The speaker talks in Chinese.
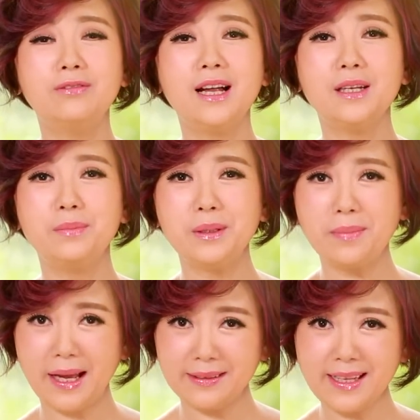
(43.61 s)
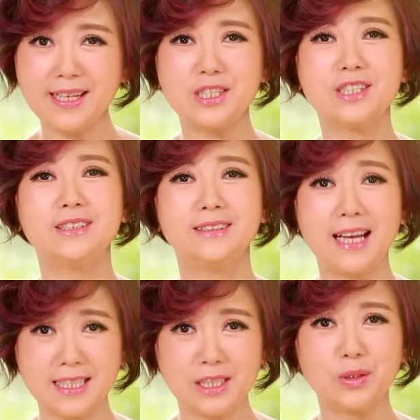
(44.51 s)
发了名牌带着，
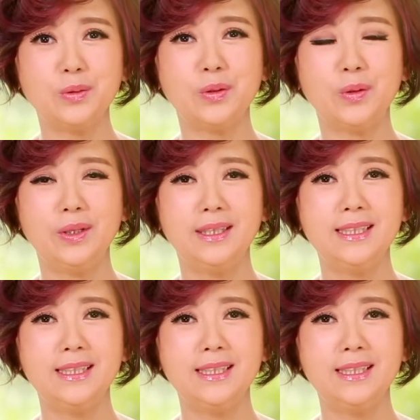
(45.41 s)
大家都有。